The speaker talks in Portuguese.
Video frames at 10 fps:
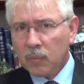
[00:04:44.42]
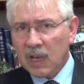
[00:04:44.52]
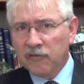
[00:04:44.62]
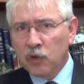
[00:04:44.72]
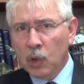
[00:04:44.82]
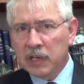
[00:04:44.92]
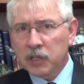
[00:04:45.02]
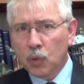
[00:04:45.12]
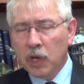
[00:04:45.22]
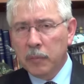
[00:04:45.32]
a
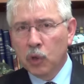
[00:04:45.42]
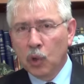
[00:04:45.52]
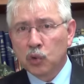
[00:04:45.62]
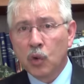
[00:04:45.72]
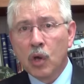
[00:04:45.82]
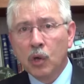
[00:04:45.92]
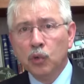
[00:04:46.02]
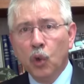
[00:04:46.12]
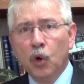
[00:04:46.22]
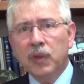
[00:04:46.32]
violência do criminoso
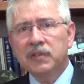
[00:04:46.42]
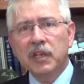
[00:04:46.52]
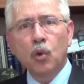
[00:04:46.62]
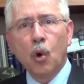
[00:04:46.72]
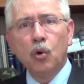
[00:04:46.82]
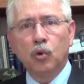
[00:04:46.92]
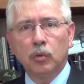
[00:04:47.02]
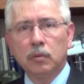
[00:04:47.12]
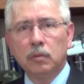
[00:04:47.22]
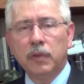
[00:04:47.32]
no nascedouro.
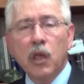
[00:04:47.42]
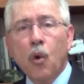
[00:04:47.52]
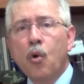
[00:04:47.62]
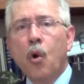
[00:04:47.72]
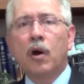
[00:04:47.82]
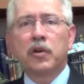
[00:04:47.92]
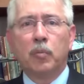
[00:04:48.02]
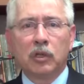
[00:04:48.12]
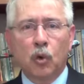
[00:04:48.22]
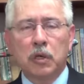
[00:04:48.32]
Nem ocorre
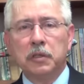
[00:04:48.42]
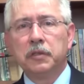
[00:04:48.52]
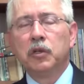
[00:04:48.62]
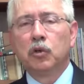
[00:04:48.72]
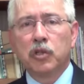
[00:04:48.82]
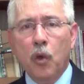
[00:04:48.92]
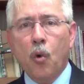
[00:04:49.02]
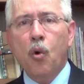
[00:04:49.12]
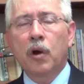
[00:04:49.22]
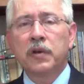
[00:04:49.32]
uma troca de tiros, nem
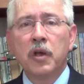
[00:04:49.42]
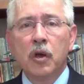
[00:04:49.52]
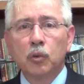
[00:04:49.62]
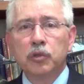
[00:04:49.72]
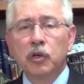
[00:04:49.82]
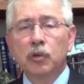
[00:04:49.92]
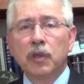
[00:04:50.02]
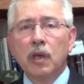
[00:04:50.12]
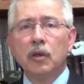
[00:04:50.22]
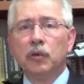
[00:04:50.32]
ocorre um
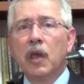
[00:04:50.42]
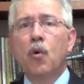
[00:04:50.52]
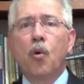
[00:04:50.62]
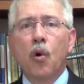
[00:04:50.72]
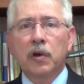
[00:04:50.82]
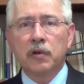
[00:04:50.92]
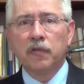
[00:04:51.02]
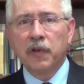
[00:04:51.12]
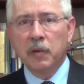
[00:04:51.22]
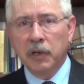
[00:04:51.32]
tiroteio, nem ocorre um
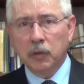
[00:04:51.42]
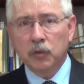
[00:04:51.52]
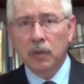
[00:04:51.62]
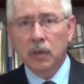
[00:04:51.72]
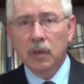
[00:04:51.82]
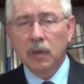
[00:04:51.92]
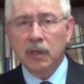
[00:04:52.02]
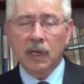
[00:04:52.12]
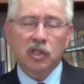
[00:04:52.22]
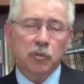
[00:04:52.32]
ferimento.
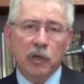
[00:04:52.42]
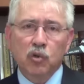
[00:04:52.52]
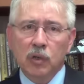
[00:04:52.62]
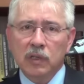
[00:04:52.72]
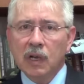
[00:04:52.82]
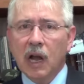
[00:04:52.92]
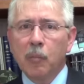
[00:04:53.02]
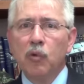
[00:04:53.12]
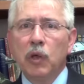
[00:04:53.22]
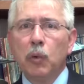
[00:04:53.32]
E essas pessoas
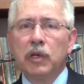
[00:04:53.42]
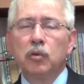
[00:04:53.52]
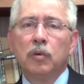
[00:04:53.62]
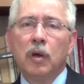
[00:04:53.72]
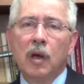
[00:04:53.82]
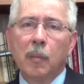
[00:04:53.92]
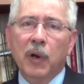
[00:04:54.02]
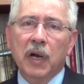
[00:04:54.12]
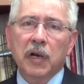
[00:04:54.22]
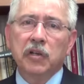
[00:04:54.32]
acabam não indo
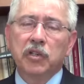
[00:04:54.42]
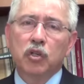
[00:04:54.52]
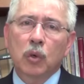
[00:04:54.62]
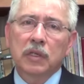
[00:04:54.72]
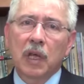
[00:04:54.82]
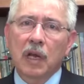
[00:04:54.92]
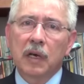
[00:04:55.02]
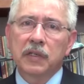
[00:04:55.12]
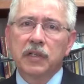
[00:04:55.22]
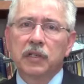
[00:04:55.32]
para registro às
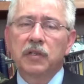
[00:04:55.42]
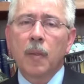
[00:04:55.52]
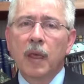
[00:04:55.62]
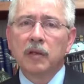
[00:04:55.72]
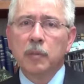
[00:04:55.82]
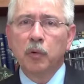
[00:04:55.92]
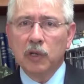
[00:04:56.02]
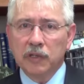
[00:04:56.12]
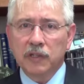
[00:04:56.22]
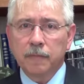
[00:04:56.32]
delegacias de
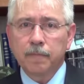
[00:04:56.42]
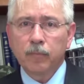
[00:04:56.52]
polícia.